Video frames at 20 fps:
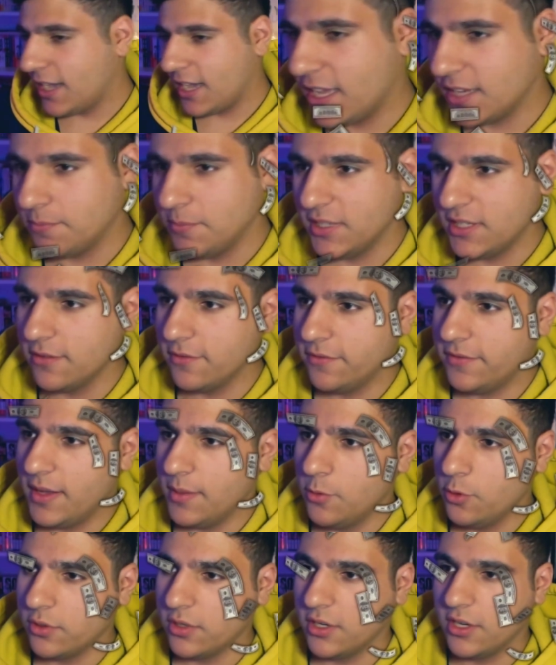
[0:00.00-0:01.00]
hat mich ein
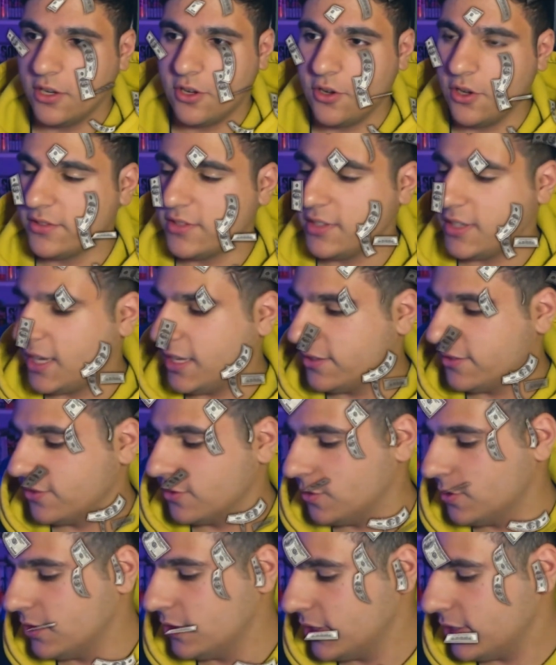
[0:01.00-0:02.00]
Vermögen gekostet.
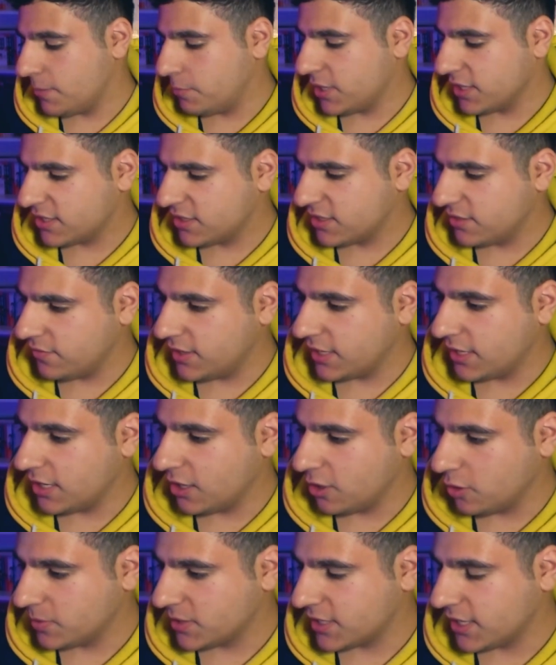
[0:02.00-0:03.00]
Also den packen wir,
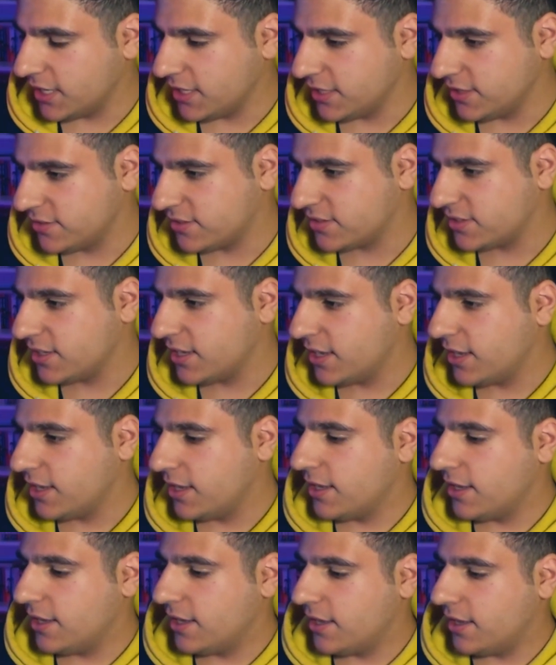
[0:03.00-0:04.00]
glaube ich, als
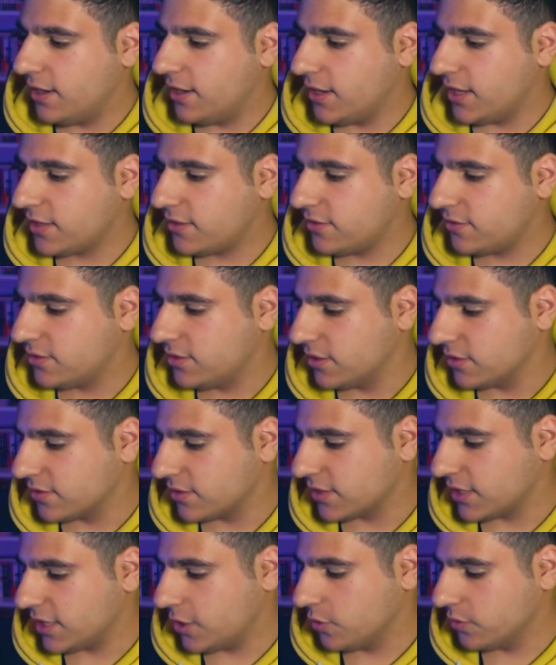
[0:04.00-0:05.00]

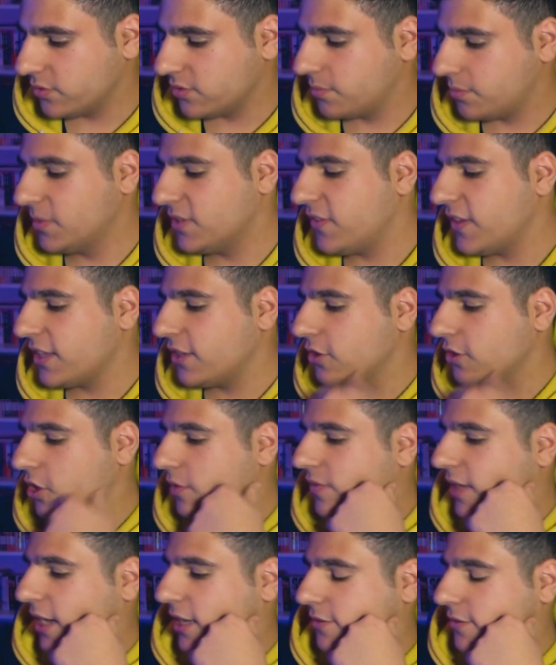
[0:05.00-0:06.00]
letztes aus. Mit welchen
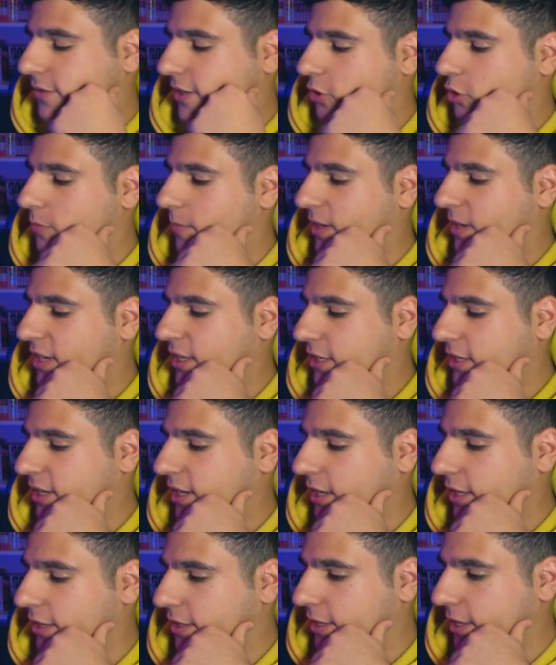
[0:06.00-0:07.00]
können wir anfangen? Ich überlege
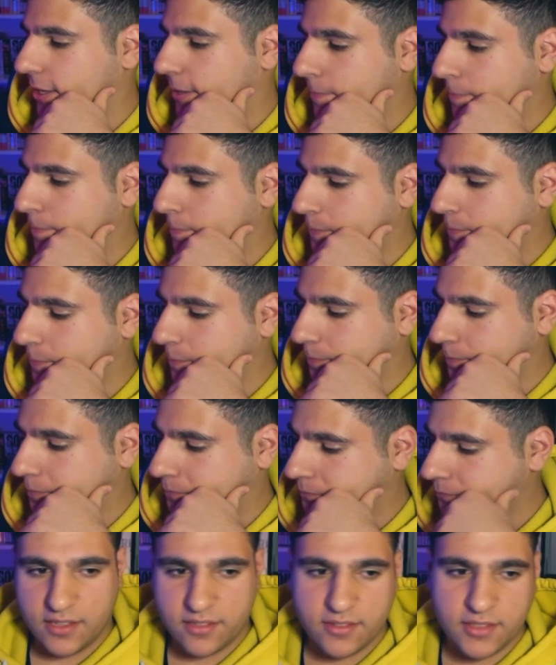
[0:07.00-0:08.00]
gerade. Ähm,
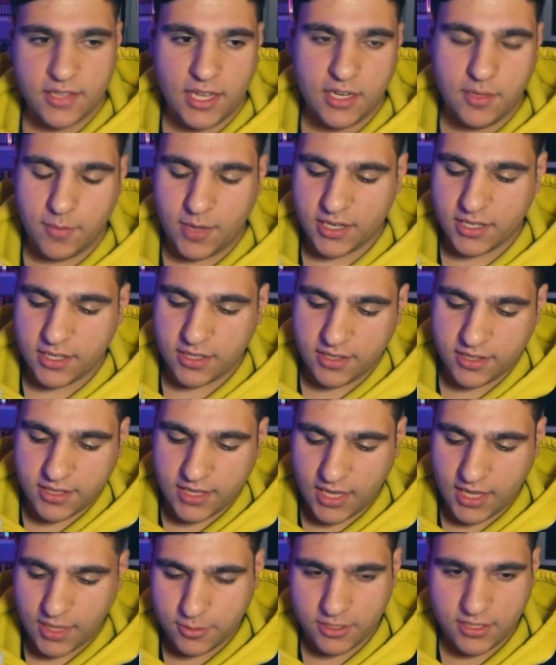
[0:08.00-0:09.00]
das sind alle Manga, die
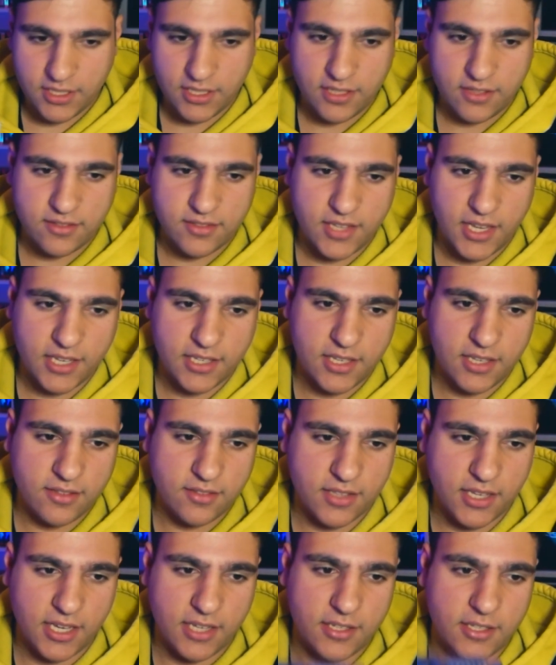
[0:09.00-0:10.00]
ich habe. Ich zeige
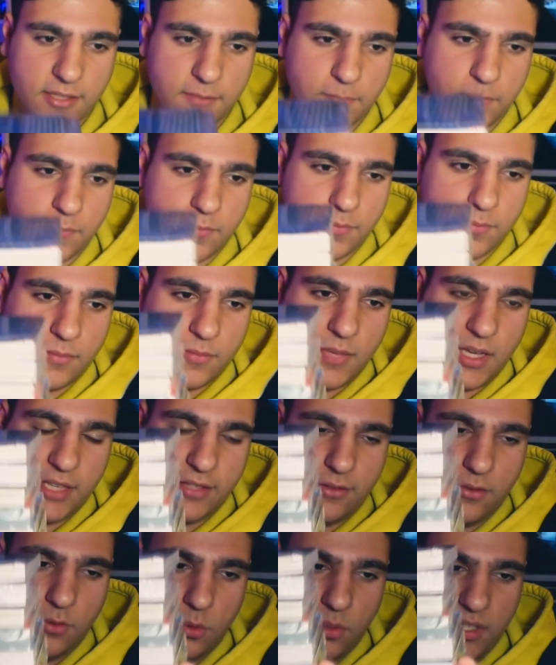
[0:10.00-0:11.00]
jetzt gerade,
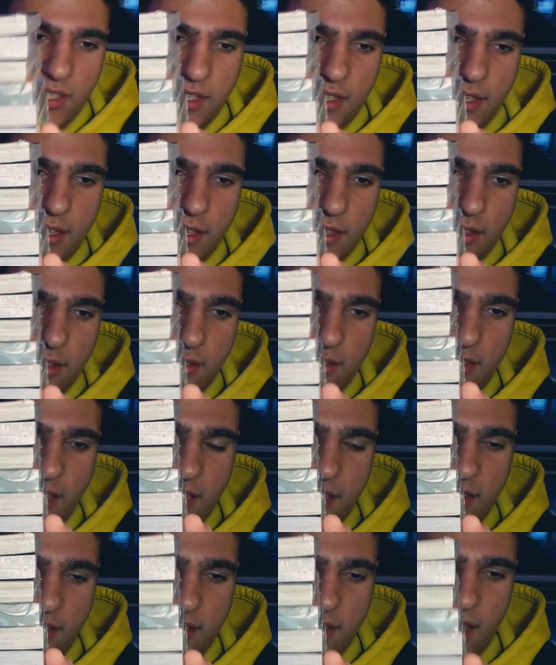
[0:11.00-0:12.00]
also nur die
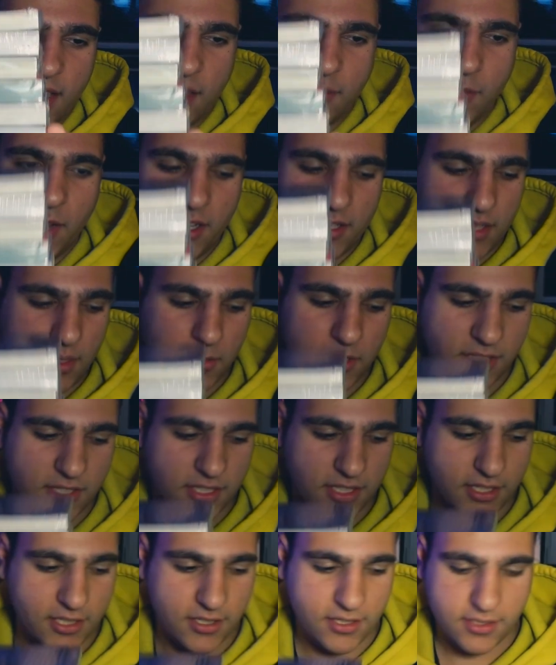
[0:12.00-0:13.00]
Seiten, sage ich mal,
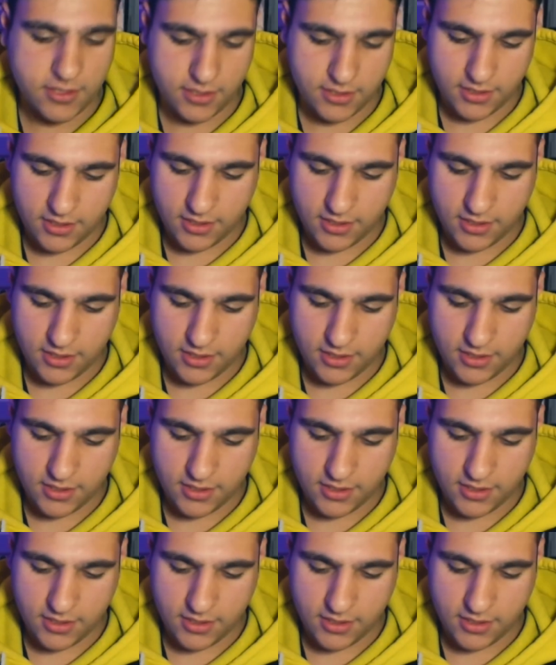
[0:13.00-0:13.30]
damit ihr,